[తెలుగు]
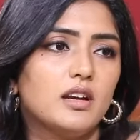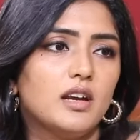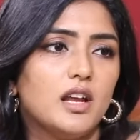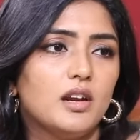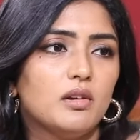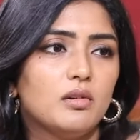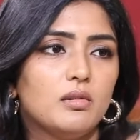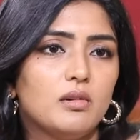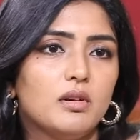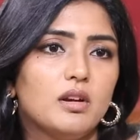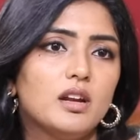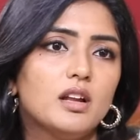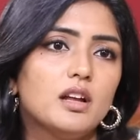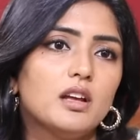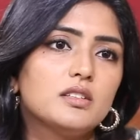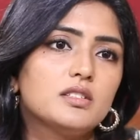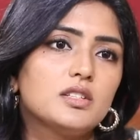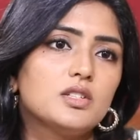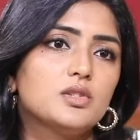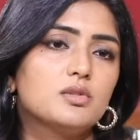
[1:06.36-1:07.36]
నేనున్న
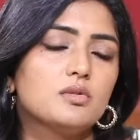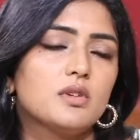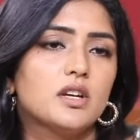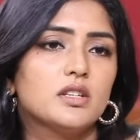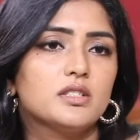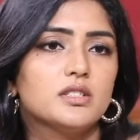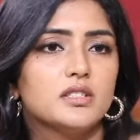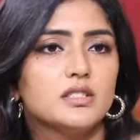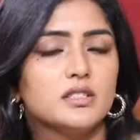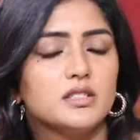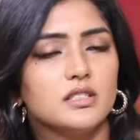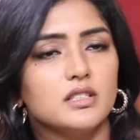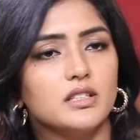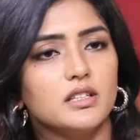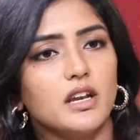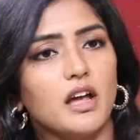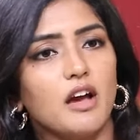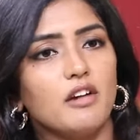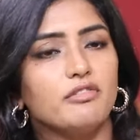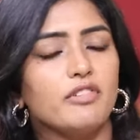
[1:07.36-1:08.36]
సిచ్యువేషన్స్
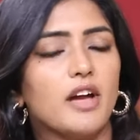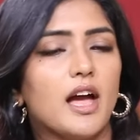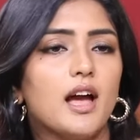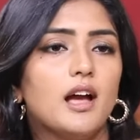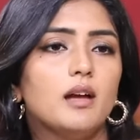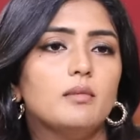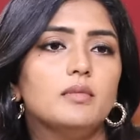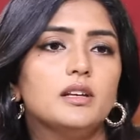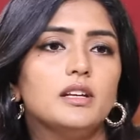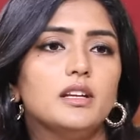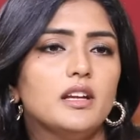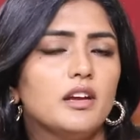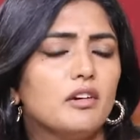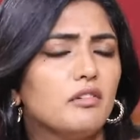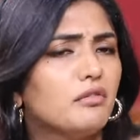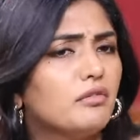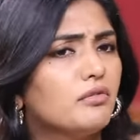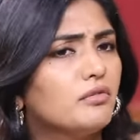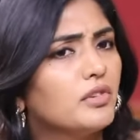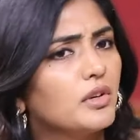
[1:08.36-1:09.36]
నా ఫ్యామిలీ
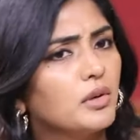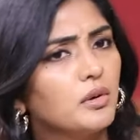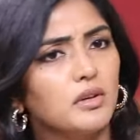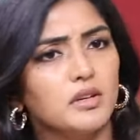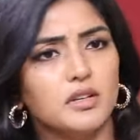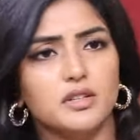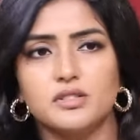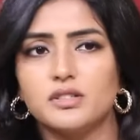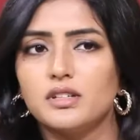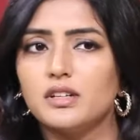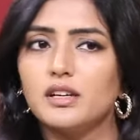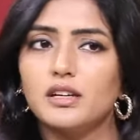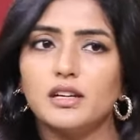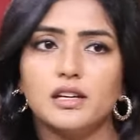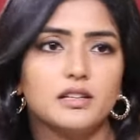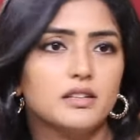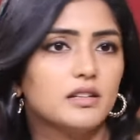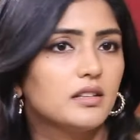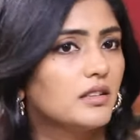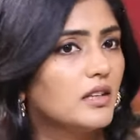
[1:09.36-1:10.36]
ఎవ్వరు ఇండస్ట్రీ
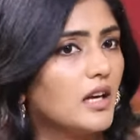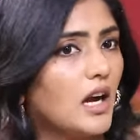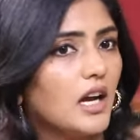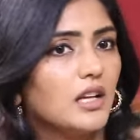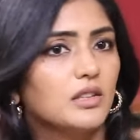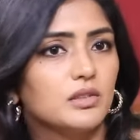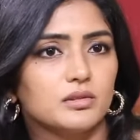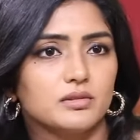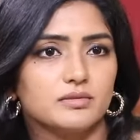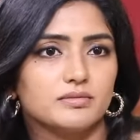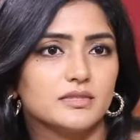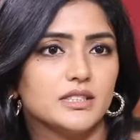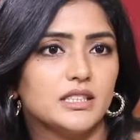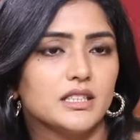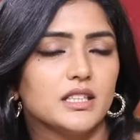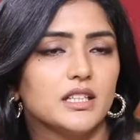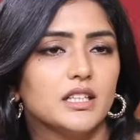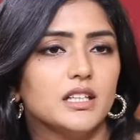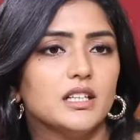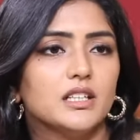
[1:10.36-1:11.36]
రిలేటెడ్ కాదు
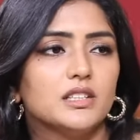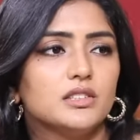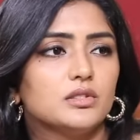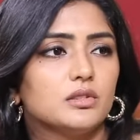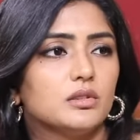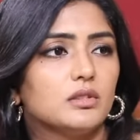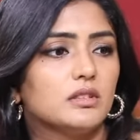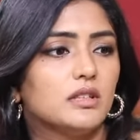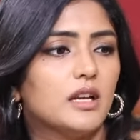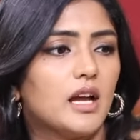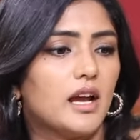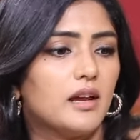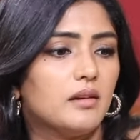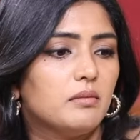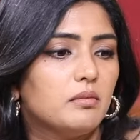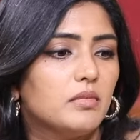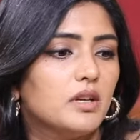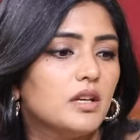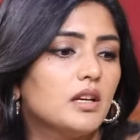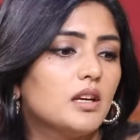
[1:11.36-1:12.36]
సో hmm. నా
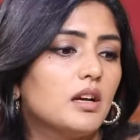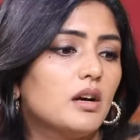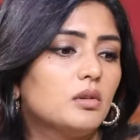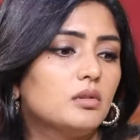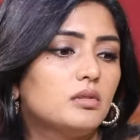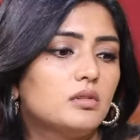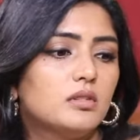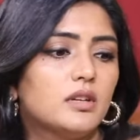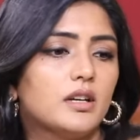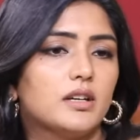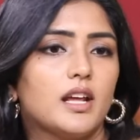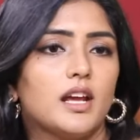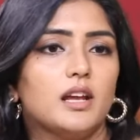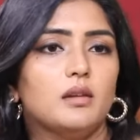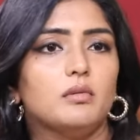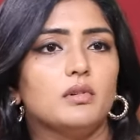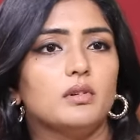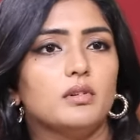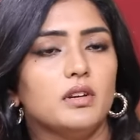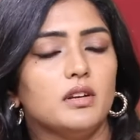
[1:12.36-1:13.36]
ఎంబీఏ అవుతున్న
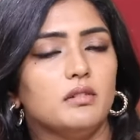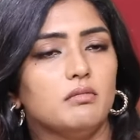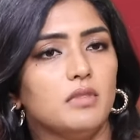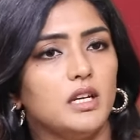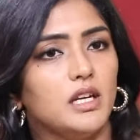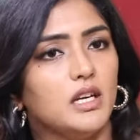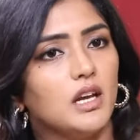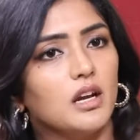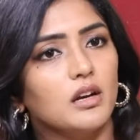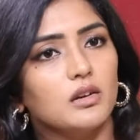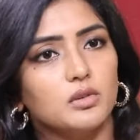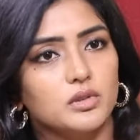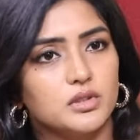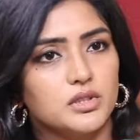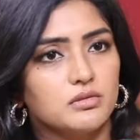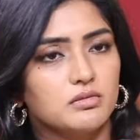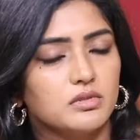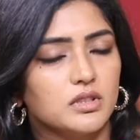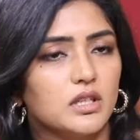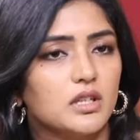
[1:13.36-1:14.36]
టైంలో నేను మీడియాకి
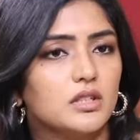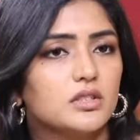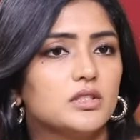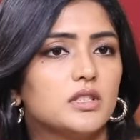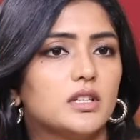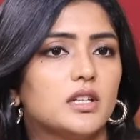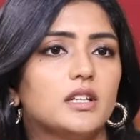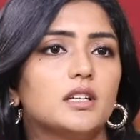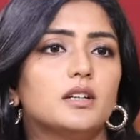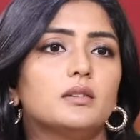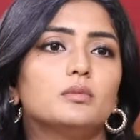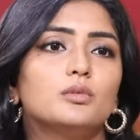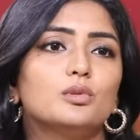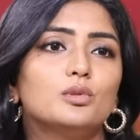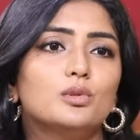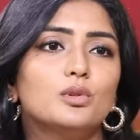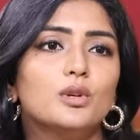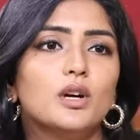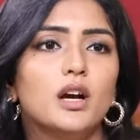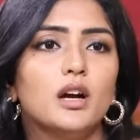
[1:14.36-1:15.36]
వచ్చి వర్క్
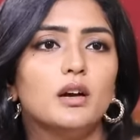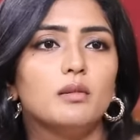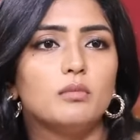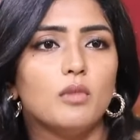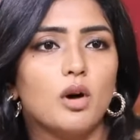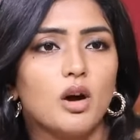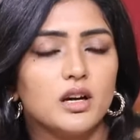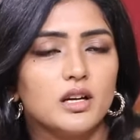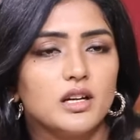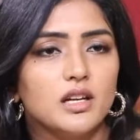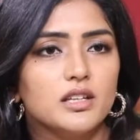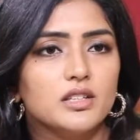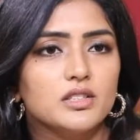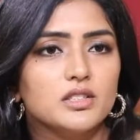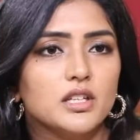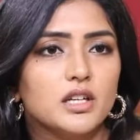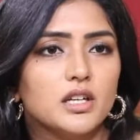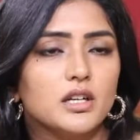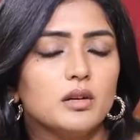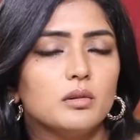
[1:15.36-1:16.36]
చేయడము మోడలింగ్
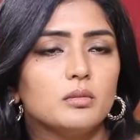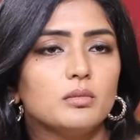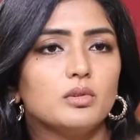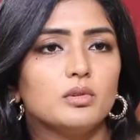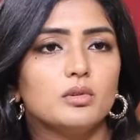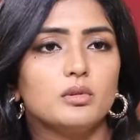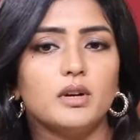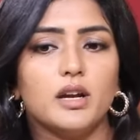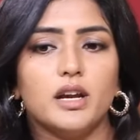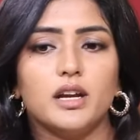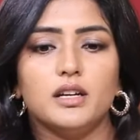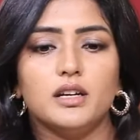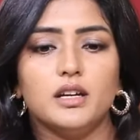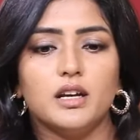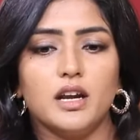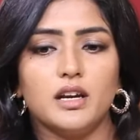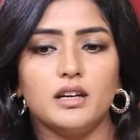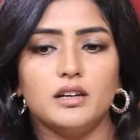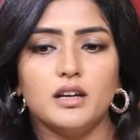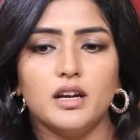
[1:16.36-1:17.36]
చేయడము
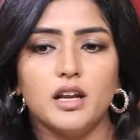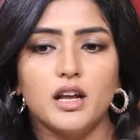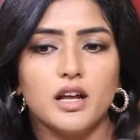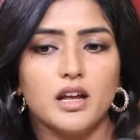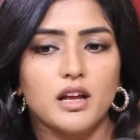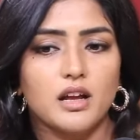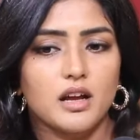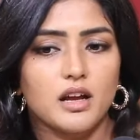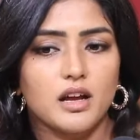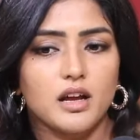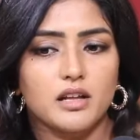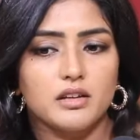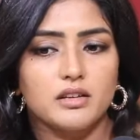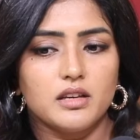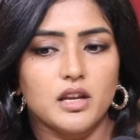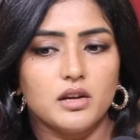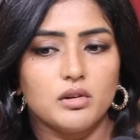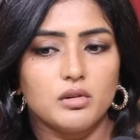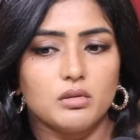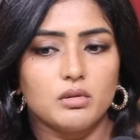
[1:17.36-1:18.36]
అండ్ అండ్
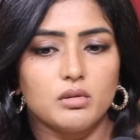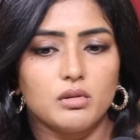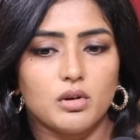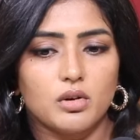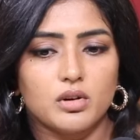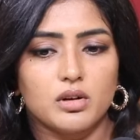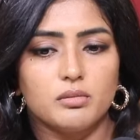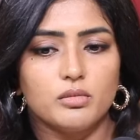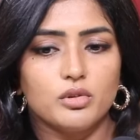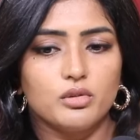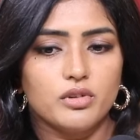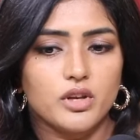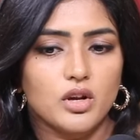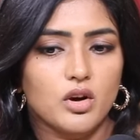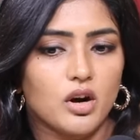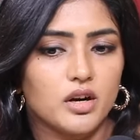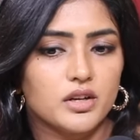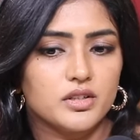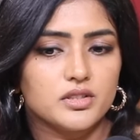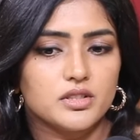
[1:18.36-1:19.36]
నేను ఒక
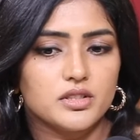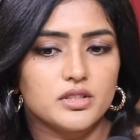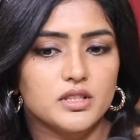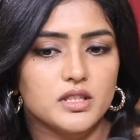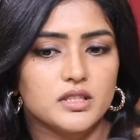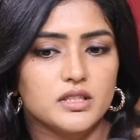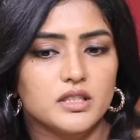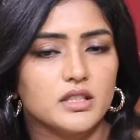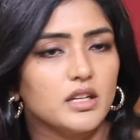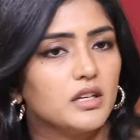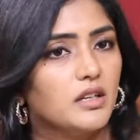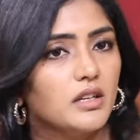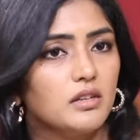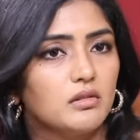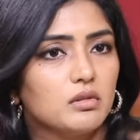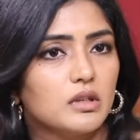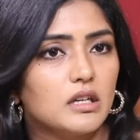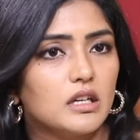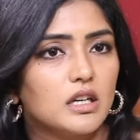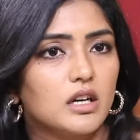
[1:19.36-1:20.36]
మూవీకి ఆడిషన్ చేసా దట్
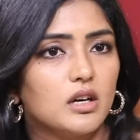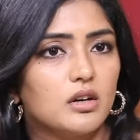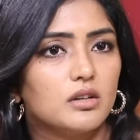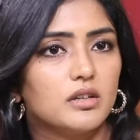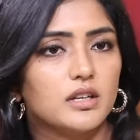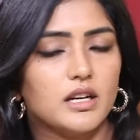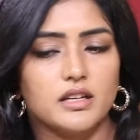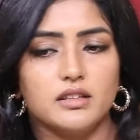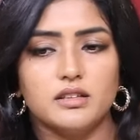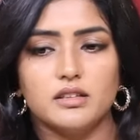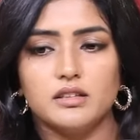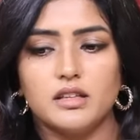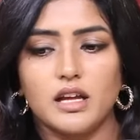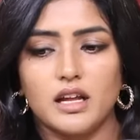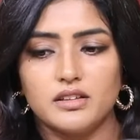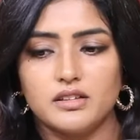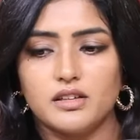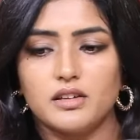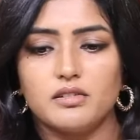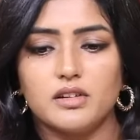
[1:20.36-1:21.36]
డింట్ వర్క్అవుట్ అండ్
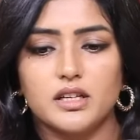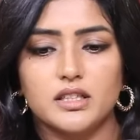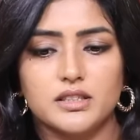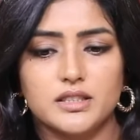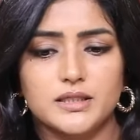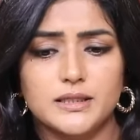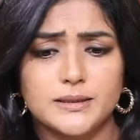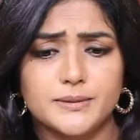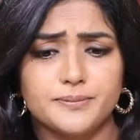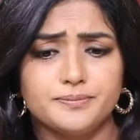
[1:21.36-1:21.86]
దాని తర్వాత